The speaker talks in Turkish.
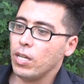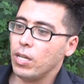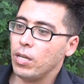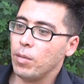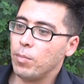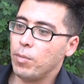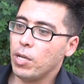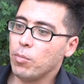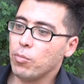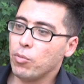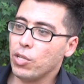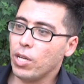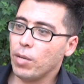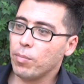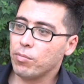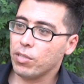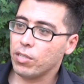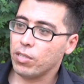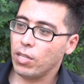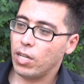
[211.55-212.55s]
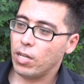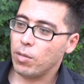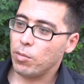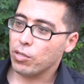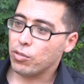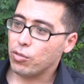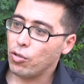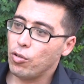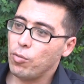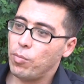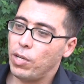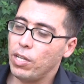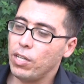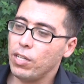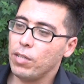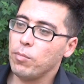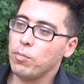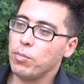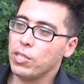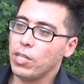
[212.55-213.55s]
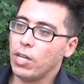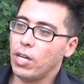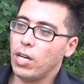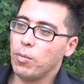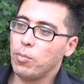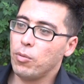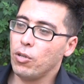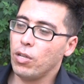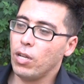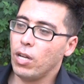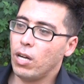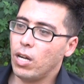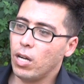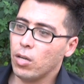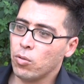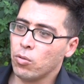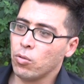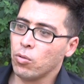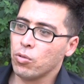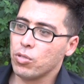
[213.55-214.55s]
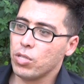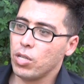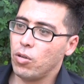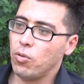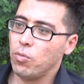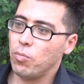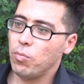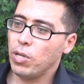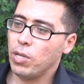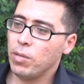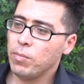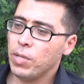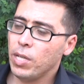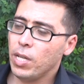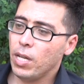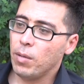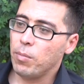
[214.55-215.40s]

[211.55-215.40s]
Ee, ben bu yaptıklarıma tövbeliyim. Bir daha böyle hak hukuk savunmam.